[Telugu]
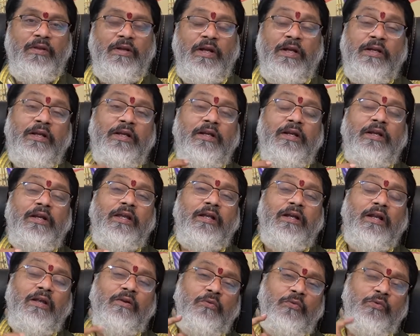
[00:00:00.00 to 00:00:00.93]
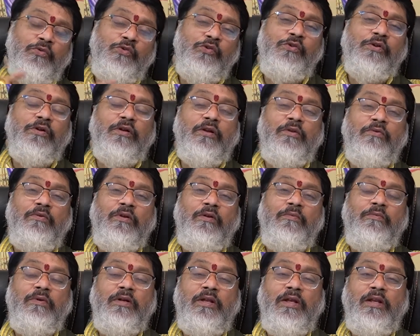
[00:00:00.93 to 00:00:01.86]
అంటే ఏంటంటే ఇక్కడ కుజుడు యొక్క
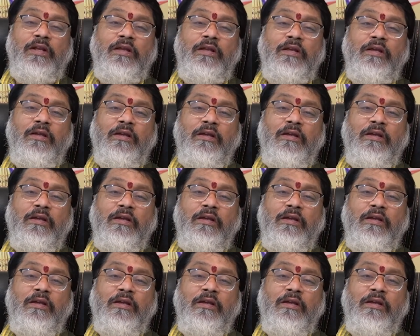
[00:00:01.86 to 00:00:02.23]
అనుగ్రహం ఉండాలి